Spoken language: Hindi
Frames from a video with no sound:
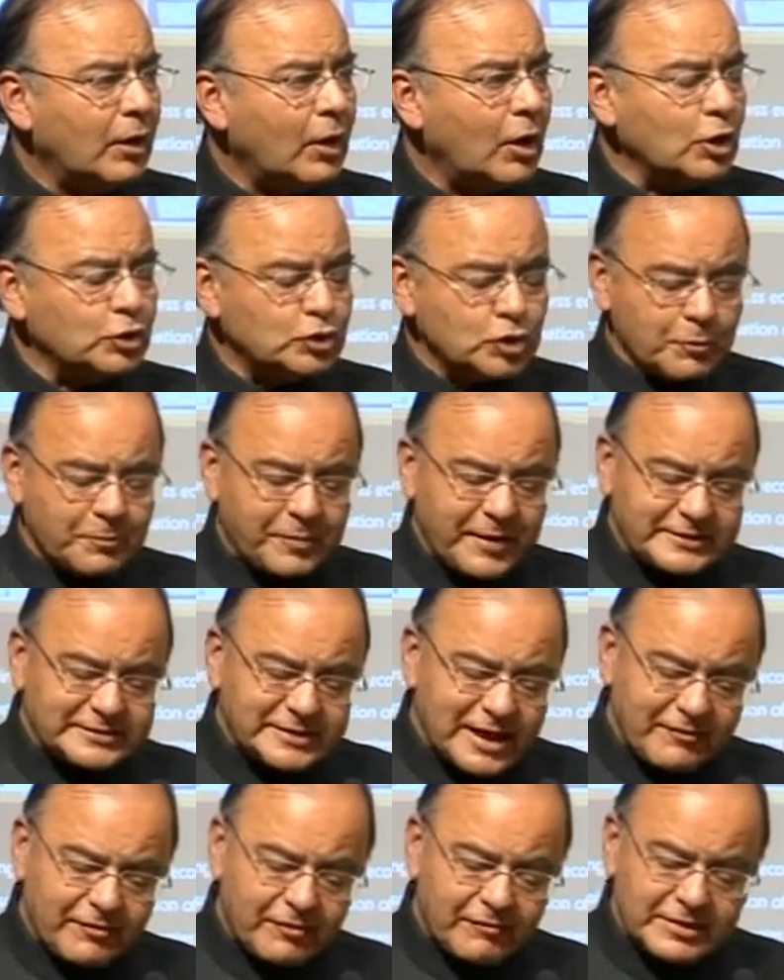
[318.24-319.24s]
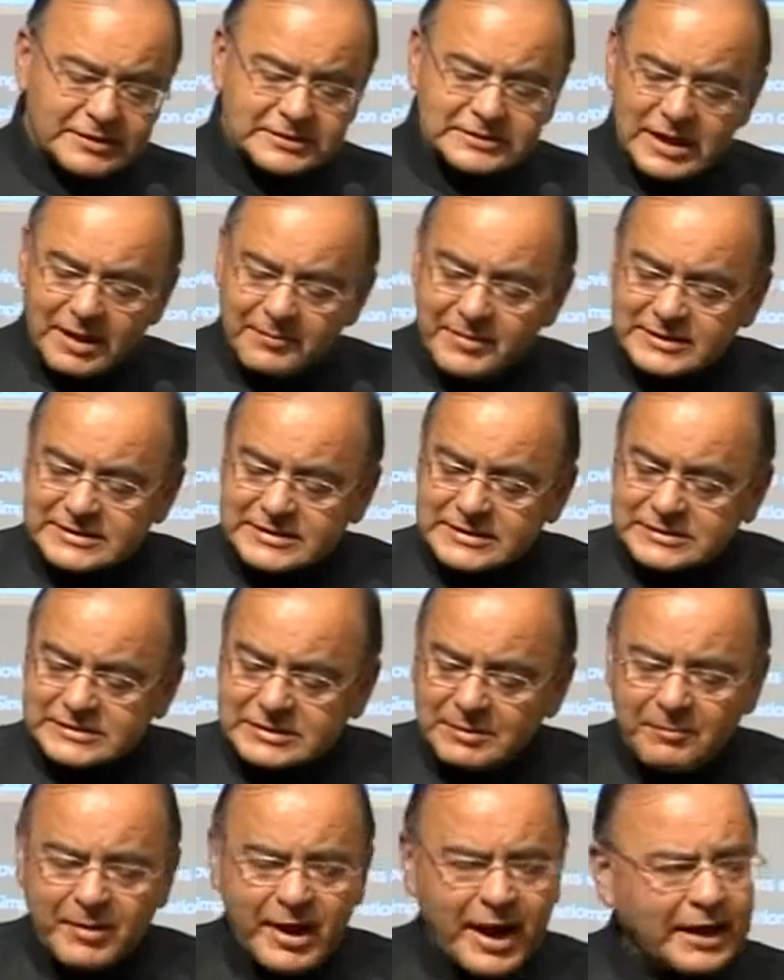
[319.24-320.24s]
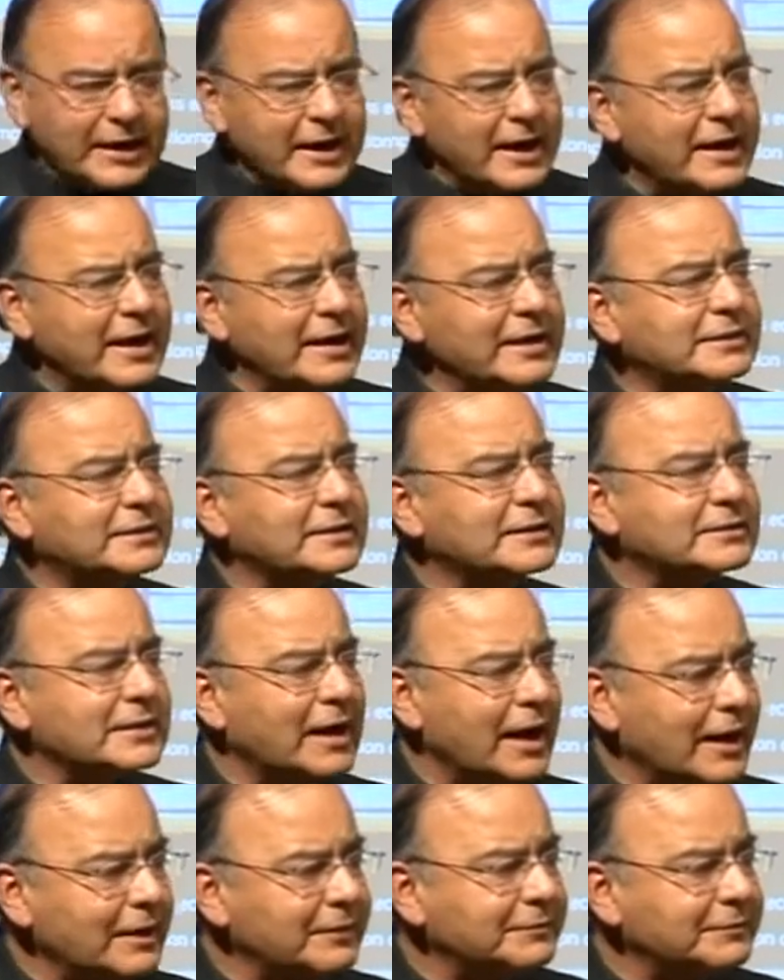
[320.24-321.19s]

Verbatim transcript: और जो पैसा व्यवस्था में सिस्टम में आने नहीं देता